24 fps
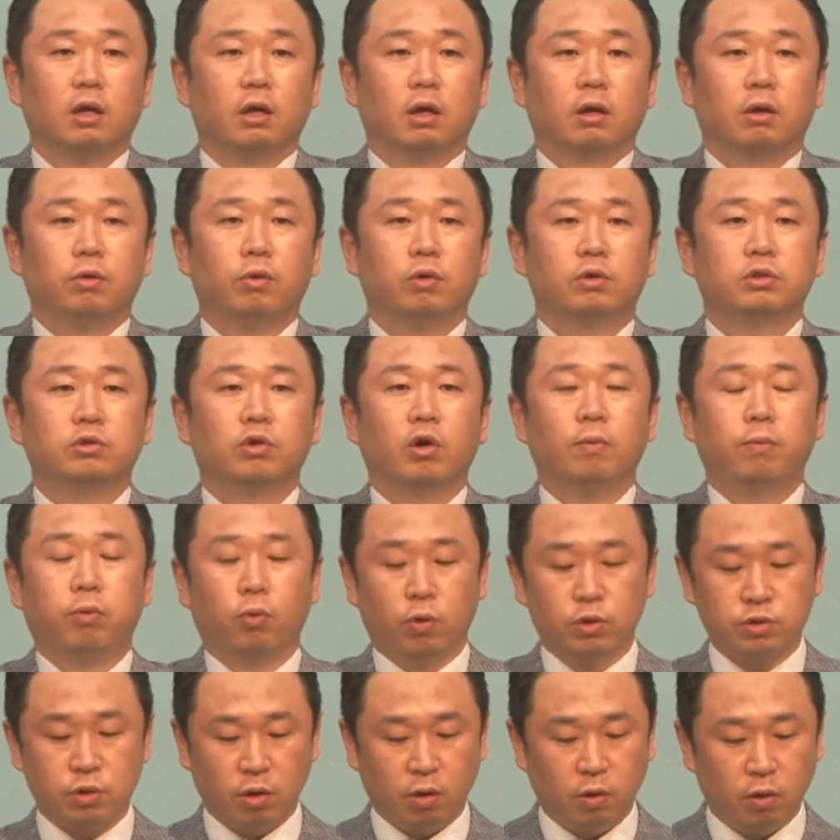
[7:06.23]
그리고 그걸
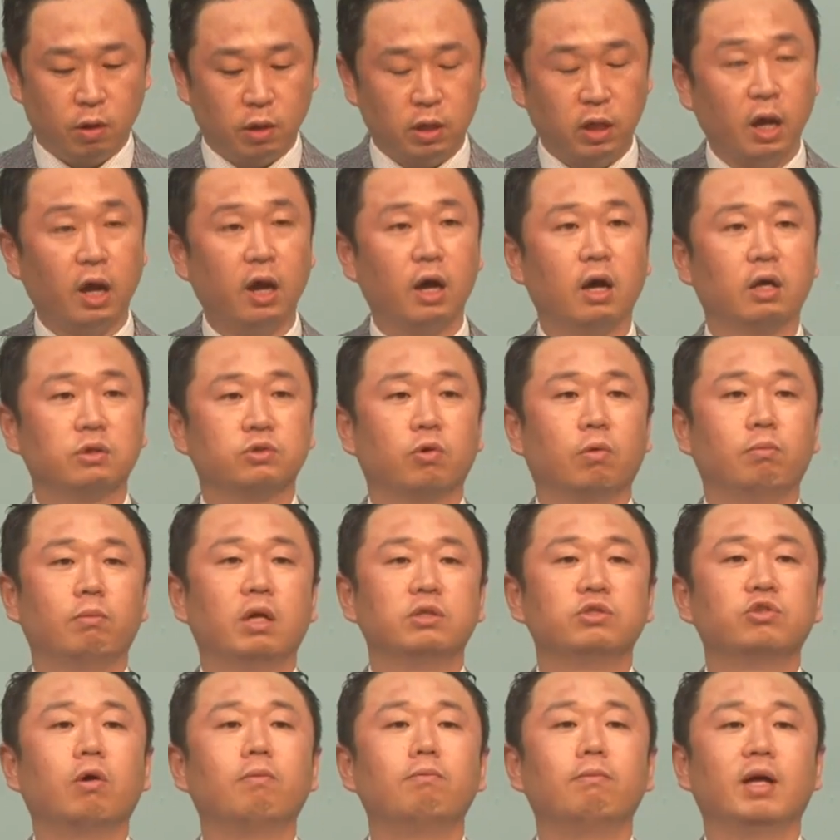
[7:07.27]
보고서 야 정말
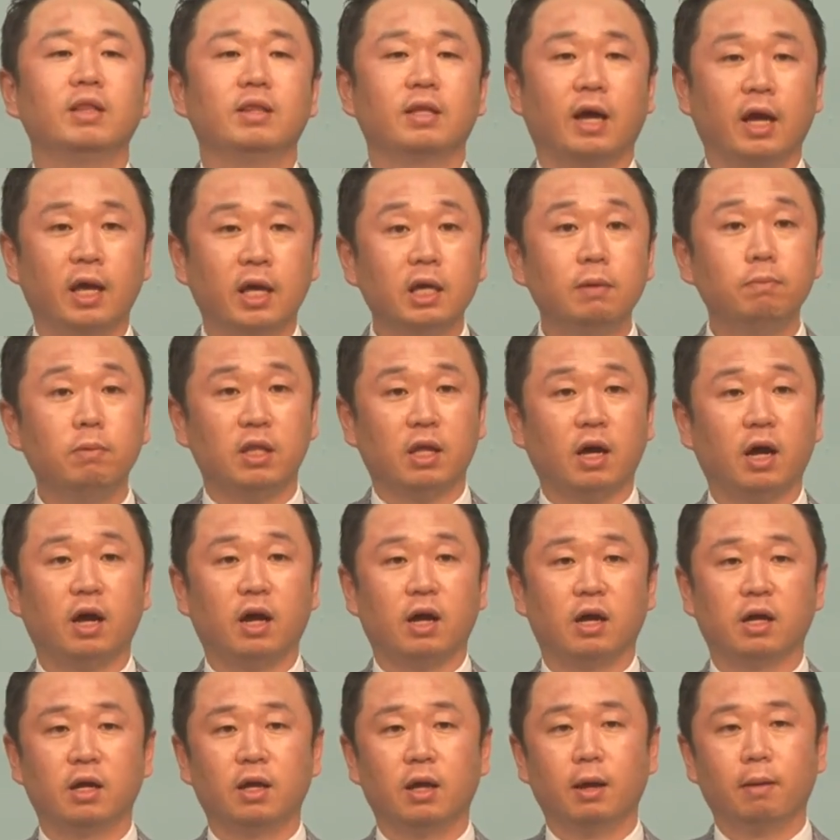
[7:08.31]
천만 다행입니다.